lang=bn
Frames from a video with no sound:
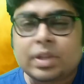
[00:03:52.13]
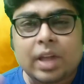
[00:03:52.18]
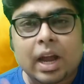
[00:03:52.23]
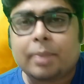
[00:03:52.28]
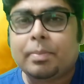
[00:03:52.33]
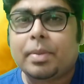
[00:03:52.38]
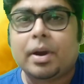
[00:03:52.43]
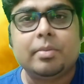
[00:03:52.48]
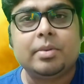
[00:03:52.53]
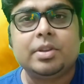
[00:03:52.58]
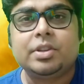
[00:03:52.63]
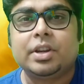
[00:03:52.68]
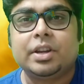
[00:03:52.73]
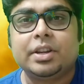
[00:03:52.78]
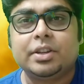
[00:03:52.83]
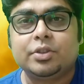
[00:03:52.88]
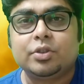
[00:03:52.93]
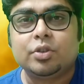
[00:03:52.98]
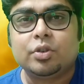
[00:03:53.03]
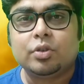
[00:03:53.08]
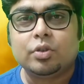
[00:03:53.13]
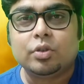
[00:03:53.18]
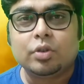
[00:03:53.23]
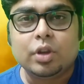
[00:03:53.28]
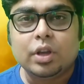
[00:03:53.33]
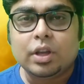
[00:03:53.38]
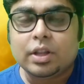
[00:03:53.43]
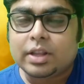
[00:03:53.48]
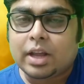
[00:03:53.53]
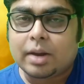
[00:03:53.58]
তার পারমিশনের জন্য
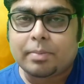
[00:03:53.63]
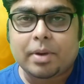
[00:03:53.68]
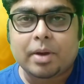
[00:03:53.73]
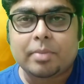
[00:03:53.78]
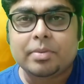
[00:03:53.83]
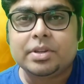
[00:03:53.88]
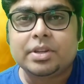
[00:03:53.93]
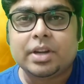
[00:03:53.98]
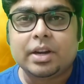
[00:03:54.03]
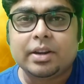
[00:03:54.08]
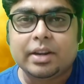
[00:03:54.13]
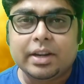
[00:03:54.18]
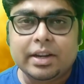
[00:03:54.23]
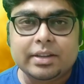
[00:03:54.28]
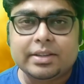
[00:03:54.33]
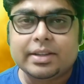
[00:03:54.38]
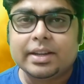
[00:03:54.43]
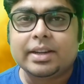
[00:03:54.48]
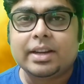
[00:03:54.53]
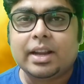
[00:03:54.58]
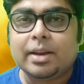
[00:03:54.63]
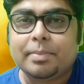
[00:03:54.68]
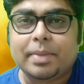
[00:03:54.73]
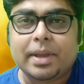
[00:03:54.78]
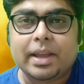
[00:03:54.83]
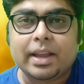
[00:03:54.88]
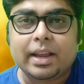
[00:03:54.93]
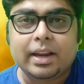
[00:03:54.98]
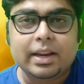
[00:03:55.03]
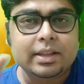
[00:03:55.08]
তার পারমিশন গ্রিন সিগন্যাল
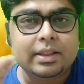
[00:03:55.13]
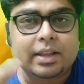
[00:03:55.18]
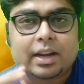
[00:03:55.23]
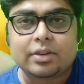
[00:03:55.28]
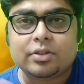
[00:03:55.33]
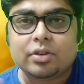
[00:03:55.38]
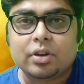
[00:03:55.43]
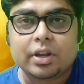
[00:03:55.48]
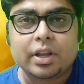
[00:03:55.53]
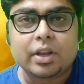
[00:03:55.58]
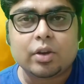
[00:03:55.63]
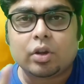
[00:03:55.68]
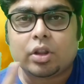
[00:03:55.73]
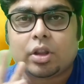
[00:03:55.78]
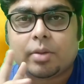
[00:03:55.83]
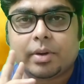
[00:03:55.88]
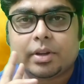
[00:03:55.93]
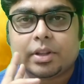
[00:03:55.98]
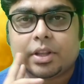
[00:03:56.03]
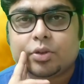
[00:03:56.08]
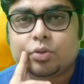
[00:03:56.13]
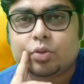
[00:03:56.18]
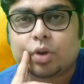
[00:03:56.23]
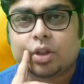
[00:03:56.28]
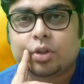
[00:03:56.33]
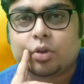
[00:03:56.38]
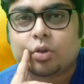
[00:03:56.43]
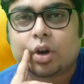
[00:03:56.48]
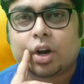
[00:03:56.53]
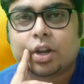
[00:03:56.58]
পেয়ে গেলেই তার সঙ্গে কথাবার্তা
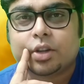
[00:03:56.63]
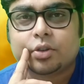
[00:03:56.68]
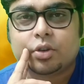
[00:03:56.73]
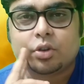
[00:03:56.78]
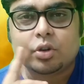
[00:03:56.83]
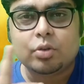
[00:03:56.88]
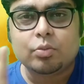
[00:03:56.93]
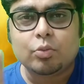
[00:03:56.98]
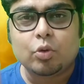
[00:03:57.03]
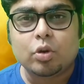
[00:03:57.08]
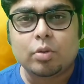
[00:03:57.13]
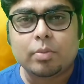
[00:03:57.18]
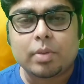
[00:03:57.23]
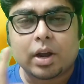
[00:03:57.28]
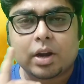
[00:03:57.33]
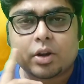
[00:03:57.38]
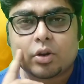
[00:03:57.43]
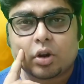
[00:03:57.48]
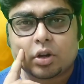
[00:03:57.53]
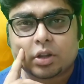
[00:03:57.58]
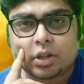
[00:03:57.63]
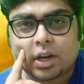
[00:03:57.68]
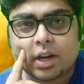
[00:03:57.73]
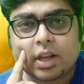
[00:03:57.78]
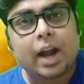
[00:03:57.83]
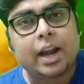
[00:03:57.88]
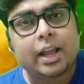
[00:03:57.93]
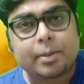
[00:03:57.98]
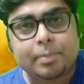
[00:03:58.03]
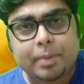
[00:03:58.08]
চূড়ান্ত করার জন্য মোহনবাগান
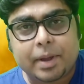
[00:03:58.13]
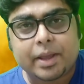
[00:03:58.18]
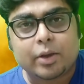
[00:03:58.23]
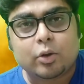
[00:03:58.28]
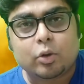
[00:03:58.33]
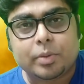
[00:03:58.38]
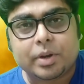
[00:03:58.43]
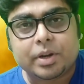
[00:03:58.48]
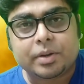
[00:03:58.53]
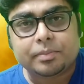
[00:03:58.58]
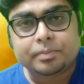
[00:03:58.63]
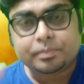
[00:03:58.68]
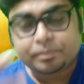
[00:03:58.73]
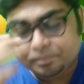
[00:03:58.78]
কর্তারা আরেক পা এগোবেন